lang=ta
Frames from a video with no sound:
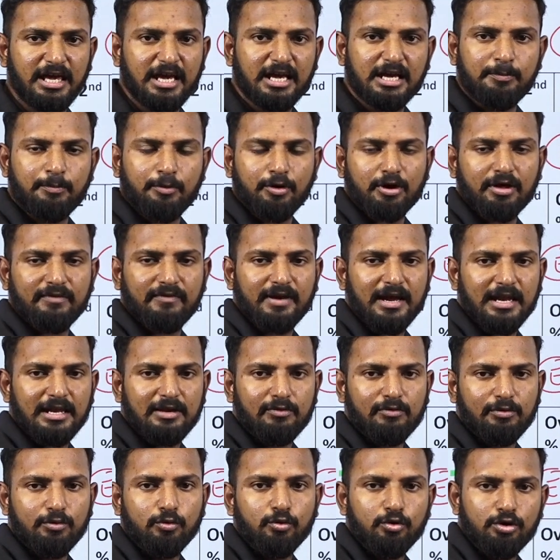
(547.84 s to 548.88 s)
ஈக்கு போன
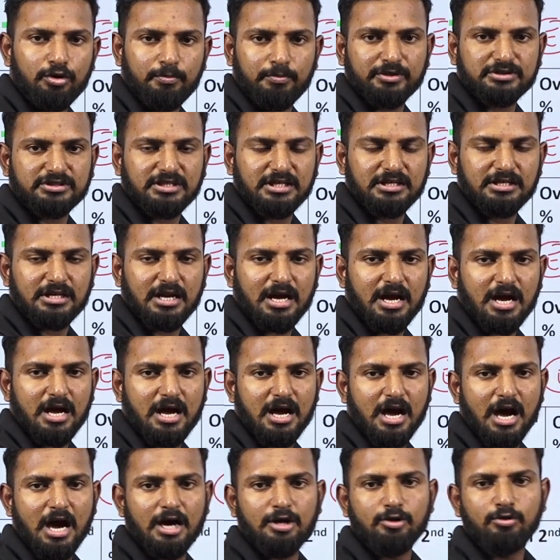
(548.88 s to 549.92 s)
வேல்யூ நூறு பர்சன்டேஜ்னா
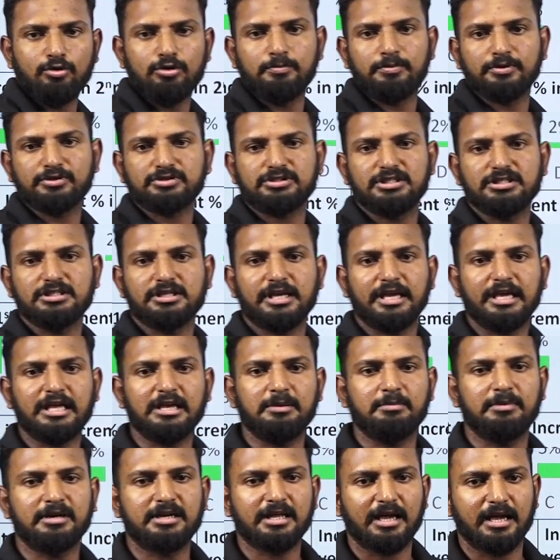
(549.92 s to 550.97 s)
அறுபது பர்சன்டேஜ்
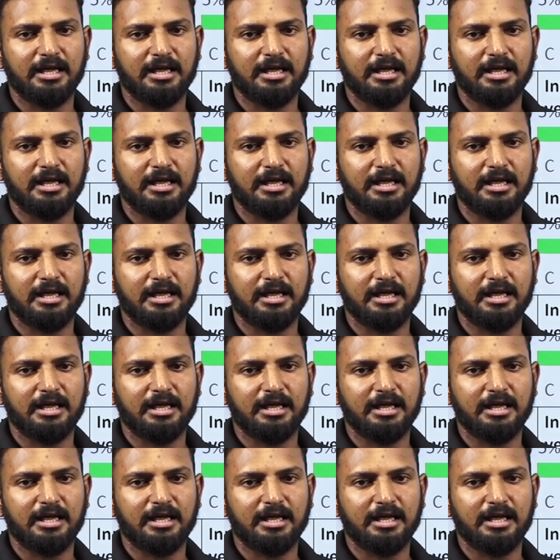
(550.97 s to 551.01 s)
இன்க்ரிமெண்ட்